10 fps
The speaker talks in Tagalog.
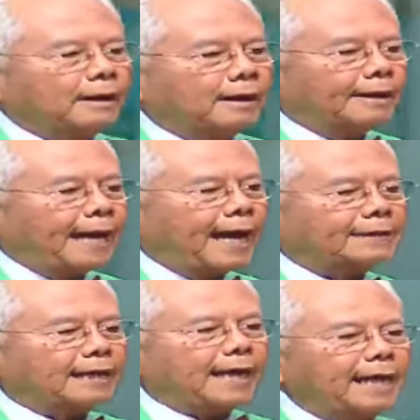Dahil sa
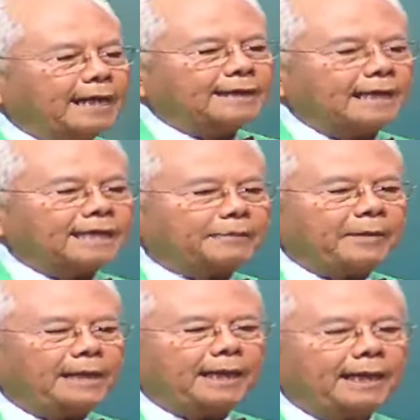galit nila sa
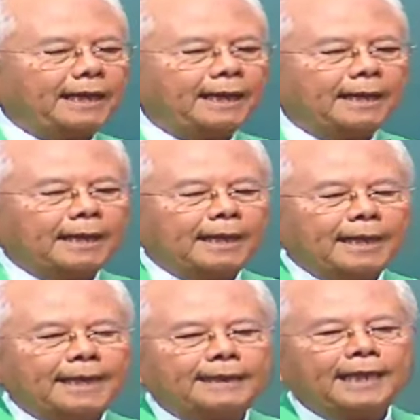pinili,
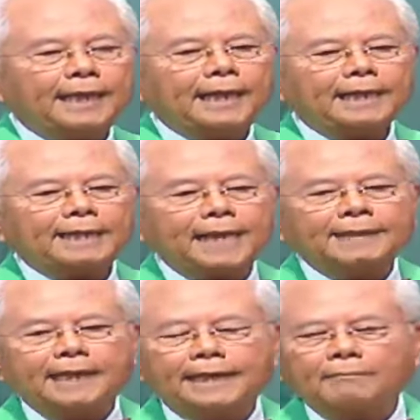hindi nila
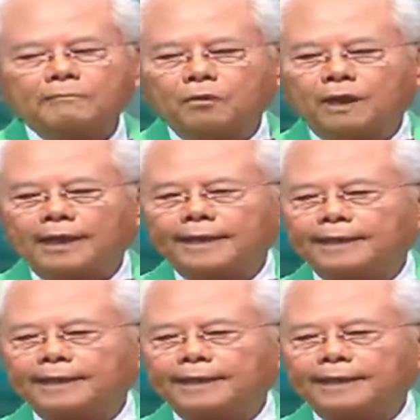dadalhin ang buhay.